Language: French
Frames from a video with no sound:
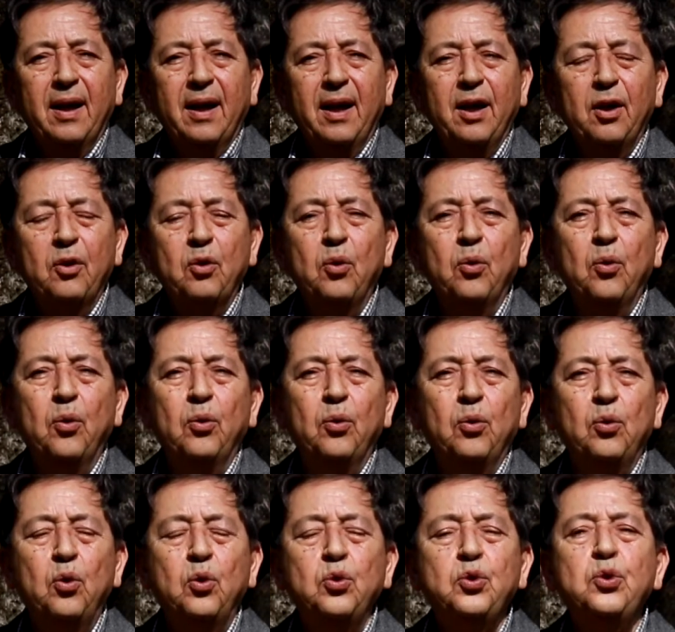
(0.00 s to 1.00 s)
et que
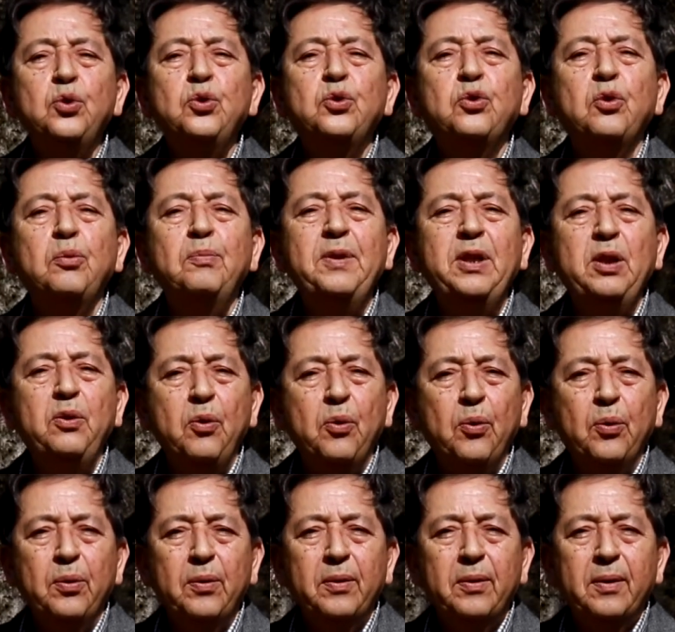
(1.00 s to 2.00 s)
le juste
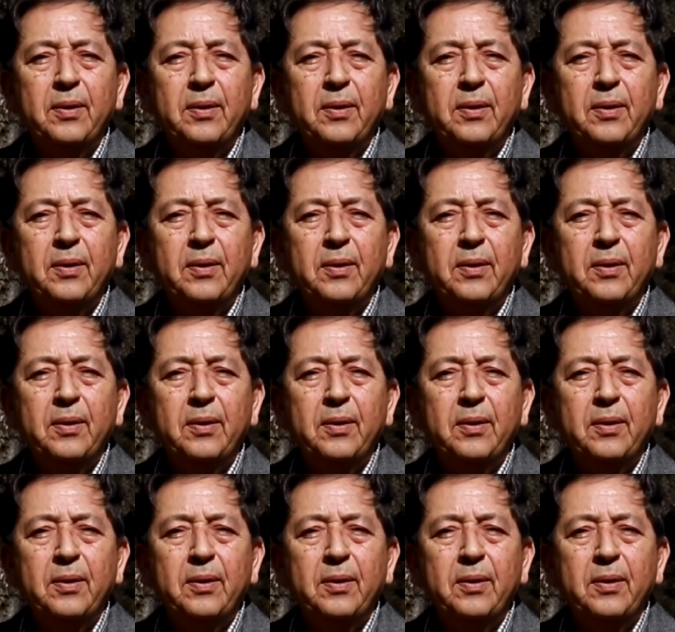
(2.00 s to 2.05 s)
milieu,